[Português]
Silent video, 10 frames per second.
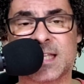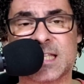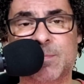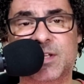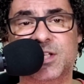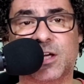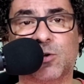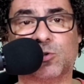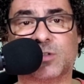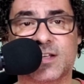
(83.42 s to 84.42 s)
Essa medida que
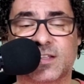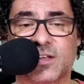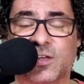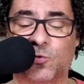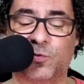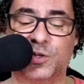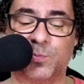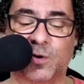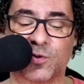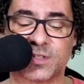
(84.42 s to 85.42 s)
eu estou trazendo aqui no vídeo
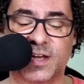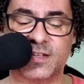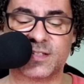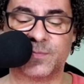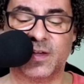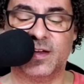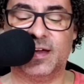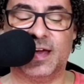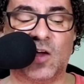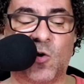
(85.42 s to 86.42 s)
para vocês,
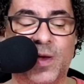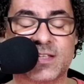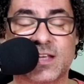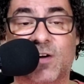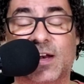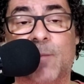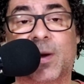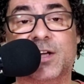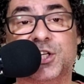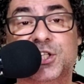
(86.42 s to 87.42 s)
ela começa a valer a
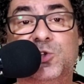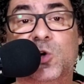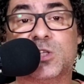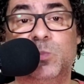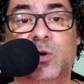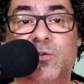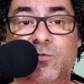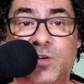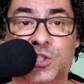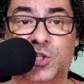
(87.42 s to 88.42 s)
partir de
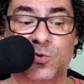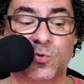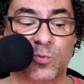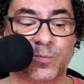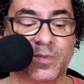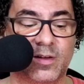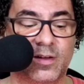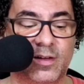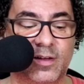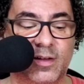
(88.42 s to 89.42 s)
2021.
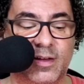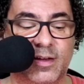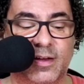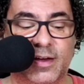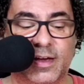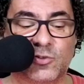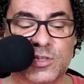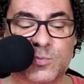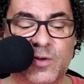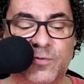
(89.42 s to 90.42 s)
Em
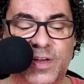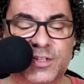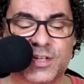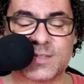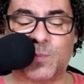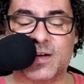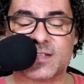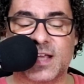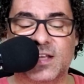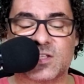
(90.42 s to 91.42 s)
2020, as
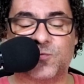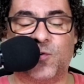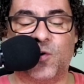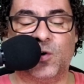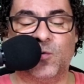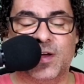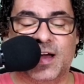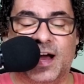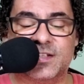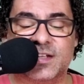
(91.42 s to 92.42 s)
parcelas foram
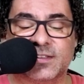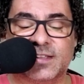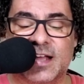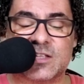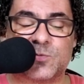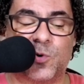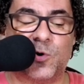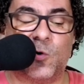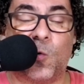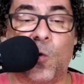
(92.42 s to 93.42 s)
adiantadas
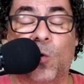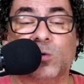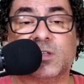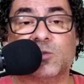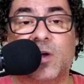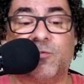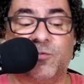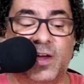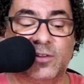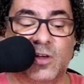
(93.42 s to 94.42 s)
por conta do
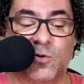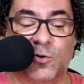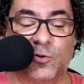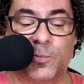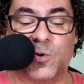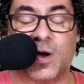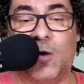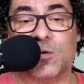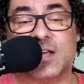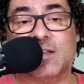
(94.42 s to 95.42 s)
efeito econômico
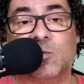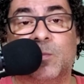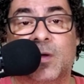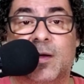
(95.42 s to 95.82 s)
causado